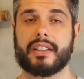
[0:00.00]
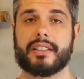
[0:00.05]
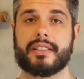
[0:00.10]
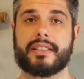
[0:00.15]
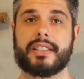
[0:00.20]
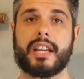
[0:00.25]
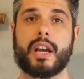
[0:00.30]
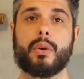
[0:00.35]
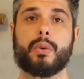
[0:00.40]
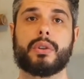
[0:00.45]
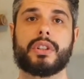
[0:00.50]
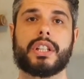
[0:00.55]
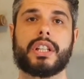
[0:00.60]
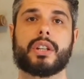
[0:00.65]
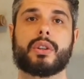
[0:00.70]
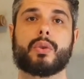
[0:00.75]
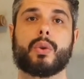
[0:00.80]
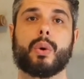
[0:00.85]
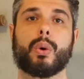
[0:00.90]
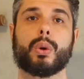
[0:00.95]
Se eu
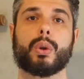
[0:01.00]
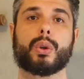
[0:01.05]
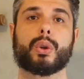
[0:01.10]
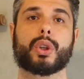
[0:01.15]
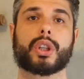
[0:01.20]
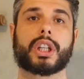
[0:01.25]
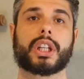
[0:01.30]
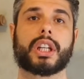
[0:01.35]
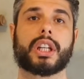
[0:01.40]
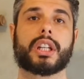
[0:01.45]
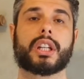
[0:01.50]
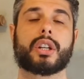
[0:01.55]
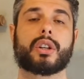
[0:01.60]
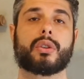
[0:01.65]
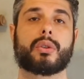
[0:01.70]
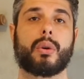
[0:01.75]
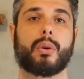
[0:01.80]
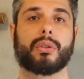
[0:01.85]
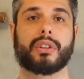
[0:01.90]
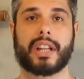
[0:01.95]
unir o look
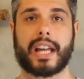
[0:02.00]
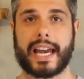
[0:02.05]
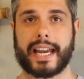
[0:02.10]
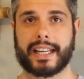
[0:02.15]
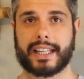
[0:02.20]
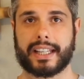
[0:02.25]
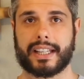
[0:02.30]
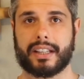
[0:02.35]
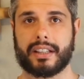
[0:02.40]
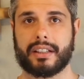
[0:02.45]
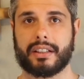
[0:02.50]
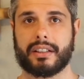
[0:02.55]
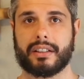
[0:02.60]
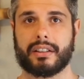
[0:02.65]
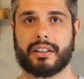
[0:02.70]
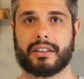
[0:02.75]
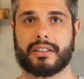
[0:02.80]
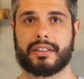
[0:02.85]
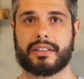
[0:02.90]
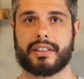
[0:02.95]
com like,
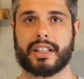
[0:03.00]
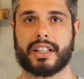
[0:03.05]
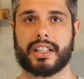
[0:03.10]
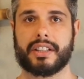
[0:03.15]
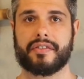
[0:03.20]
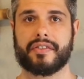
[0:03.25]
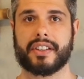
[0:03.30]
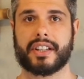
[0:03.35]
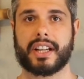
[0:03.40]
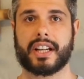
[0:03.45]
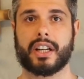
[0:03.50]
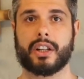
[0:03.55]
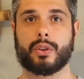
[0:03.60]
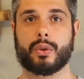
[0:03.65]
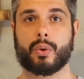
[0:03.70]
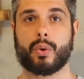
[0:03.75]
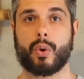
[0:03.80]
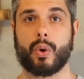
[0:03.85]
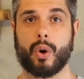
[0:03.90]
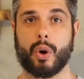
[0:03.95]

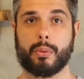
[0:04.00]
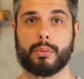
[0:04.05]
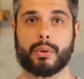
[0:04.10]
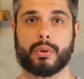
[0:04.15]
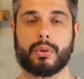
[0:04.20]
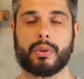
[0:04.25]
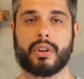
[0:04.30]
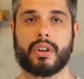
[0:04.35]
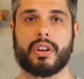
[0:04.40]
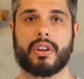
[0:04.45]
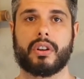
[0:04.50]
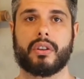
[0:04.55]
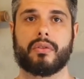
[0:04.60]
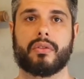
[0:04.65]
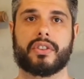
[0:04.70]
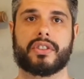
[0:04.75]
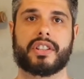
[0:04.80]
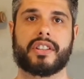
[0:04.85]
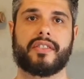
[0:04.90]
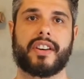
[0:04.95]
significando como,
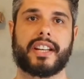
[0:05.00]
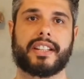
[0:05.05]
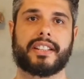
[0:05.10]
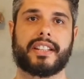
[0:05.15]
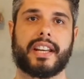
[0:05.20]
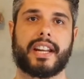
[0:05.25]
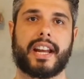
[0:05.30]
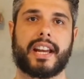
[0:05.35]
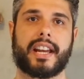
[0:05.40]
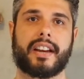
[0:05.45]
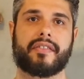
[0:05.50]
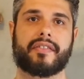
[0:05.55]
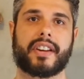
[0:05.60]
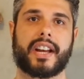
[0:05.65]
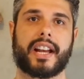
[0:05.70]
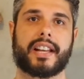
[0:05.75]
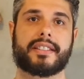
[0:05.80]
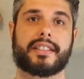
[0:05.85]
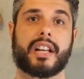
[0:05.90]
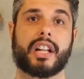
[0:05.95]
você vai ter aí a
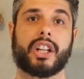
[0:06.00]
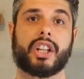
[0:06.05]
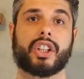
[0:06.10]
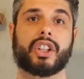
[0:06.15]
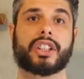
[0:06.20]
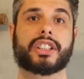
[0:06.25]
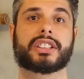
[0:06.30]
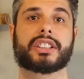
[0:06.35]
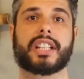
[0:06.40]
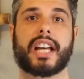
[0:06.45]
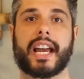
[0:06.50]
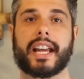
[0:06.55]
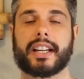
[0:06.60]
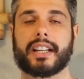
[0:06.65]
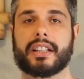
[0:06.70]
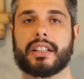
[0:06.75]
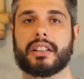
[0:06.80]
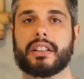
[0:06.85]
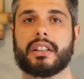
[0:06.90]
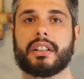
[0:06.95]
frase looks
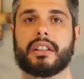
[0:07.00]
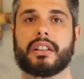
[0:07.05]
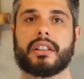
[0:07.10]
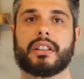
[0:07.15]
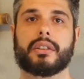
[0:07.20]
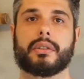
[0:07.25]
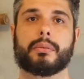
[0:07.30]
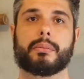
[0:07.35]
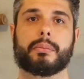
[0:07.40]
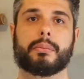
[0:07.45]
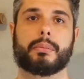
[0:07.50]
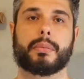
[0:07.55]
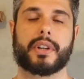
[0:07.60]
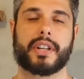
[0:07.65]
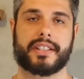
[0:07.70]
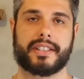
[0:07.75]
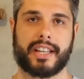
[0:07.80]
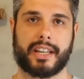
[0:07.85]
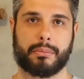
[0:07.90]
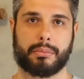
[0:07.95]
like. Por
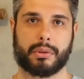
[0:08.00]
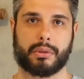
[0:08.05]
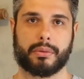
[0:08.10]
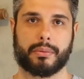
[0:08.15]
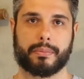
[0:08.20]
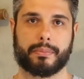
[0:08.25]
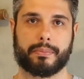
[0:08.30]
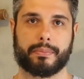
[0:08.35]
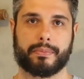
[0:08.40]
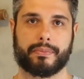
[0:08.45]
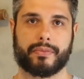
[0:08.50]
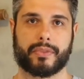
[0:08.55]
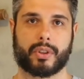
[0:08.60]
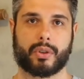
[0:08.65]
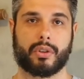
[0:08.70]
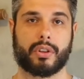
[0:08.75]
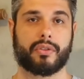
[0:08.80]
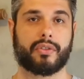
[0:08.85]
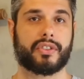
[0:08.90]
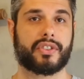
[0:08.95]
exemplo,
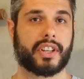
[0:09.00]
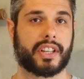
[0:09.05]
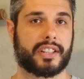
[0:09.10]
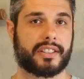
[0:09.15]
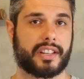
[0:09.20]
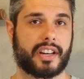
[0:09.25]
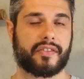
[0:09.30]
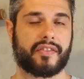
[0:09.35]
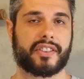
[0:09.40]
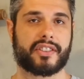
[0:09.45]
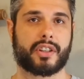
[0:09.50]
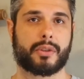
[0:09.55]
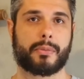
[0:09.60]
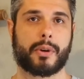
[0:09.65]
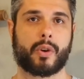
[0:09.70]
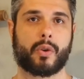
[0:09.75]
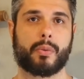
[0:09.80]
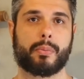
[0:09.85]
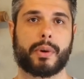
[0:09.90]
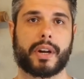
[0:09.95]
quando você quiser fazer
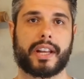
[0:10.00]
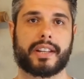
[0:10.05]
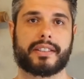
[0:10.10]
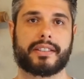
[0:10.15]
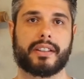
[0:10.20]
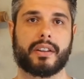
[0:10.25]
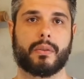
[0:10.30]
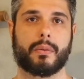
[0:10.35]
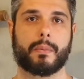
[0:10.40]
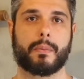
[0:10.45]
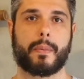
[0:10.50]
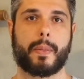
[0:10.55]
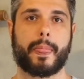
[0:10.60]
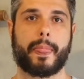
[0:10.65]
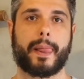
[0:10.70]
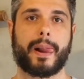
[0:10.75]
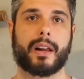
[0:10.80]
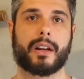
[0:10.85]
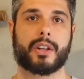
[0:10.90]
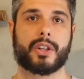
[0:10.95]
uma comparação
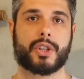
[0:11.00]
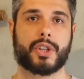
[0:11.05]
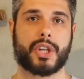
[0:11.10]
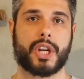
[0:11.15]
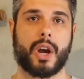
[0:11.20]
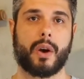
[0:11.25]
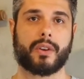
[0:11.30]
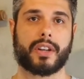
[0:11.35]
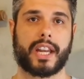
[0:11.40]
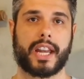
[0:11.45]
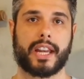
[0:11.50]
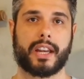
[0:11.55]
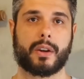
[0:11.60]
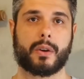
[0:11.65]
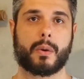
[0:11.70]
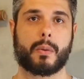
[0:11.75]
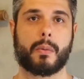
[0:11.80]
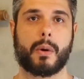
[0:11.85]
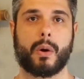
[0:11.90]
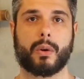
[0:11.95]
de alguém
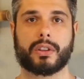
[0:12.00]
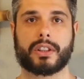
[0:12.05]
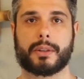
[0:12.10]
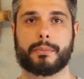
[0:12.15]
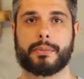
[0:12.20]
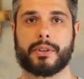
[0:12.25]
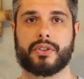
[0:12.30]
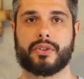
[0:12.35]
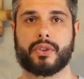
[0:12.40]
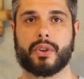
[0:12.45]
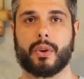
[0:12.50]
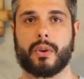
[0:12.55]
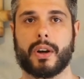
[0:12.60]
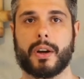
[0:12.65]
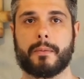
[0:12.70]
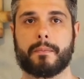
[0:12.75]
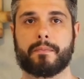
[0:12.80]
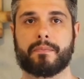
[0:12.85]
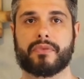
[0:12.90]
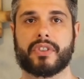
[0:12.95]
com uma outra
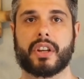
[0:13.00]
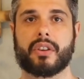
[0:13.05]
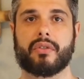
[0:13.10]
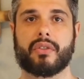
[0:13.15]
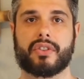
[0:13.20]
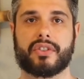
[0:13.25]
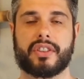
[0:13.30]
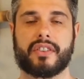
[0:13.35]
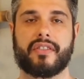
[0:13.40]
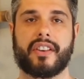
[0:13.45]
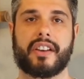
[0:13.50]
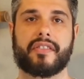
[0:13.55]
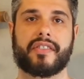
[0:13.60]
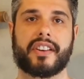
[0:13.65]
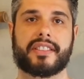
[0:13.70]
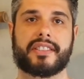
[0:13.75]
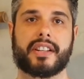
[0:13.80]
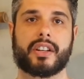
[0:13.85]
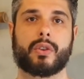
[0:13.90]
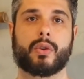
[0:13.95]
pessoa, você vai
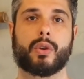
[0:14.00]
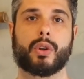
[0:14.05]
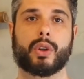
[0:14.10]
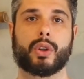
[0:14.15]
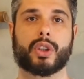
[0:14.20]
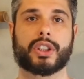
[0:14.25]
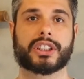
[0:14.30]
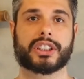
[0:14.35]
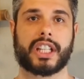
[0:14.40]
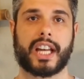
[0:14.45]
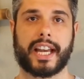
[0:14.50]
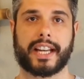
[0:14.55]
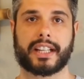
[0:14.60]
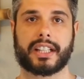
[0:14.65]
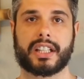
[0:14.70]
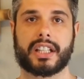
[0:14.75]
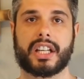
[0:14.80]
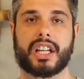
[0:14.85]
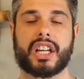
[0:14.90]
fazer com looks like.